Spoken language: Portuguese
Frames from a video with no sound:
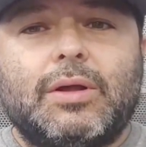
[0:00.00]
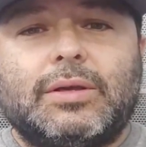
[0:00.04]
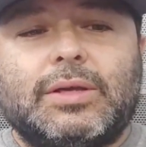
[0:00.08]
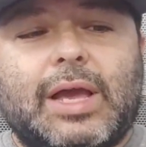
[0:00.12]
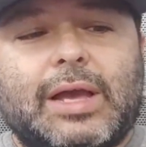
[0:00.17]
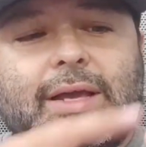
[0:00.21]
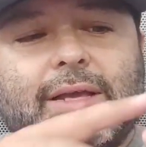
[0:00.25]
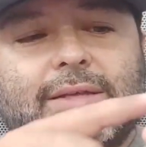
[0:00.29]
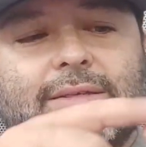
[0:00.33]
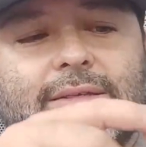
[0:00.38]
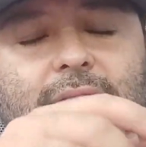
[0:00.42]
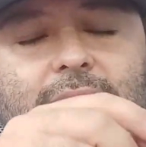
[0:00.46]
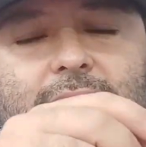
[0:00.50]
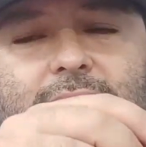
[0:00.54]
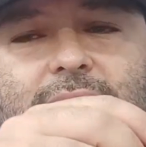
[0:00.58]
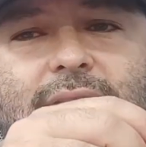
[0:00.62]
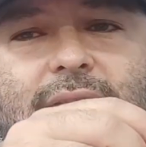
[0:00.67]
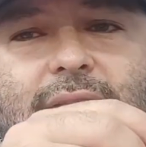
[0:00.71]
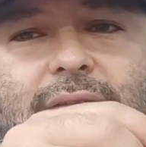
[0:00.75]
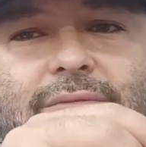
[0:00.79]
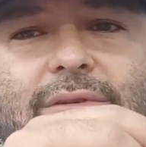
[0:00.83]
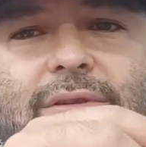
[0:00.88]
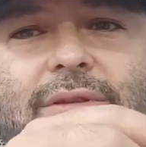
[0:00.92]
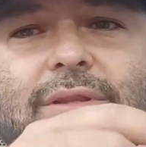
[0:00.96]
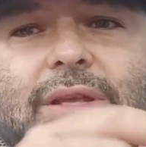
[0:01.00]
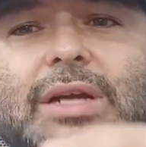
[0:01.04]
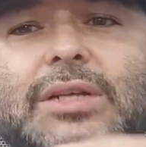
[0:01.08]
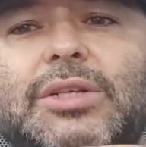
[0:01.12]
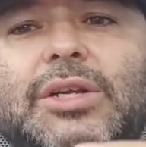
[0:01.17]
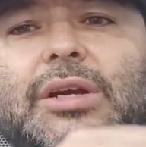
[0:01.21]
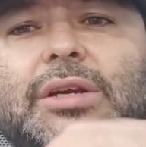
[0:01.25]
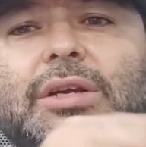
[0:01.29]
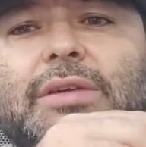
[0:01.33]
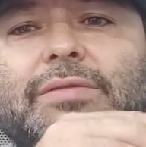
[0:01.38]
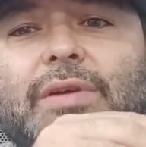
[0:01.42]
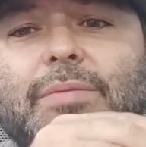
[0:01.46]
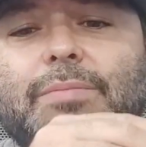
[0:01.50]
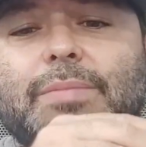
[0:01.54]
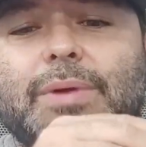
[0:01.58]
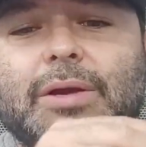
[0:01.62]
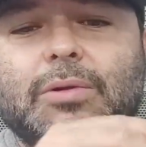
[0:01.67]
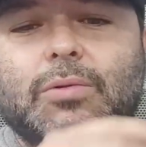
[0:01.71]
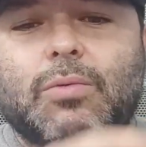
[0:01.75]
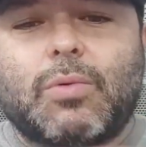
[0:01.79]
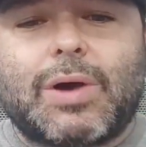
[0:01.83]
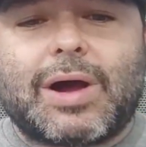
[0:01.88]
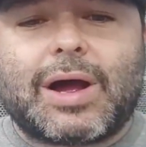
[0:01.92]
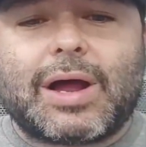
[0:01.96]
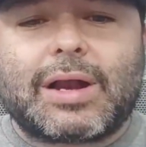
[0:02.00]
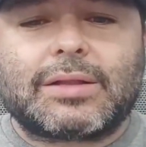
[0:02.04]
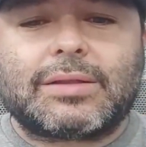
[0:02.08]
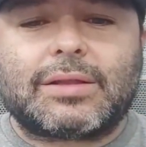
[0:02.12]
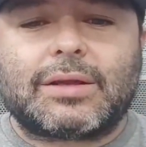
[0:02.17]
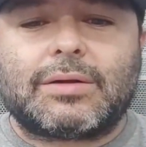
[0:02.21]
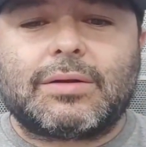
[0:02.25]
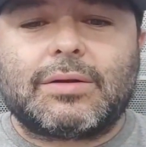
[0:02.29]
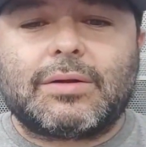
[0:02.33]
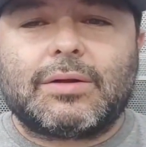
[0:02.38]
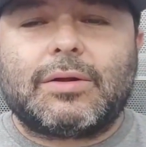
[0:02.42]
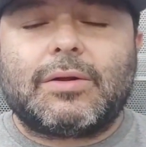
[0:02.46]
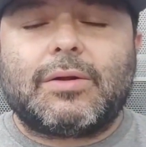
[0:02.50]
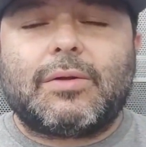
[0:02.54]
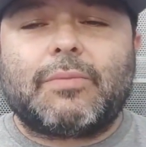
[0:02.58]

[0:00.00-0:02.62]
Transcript: E aí essa terceira vantagem é a que vai para a quarta.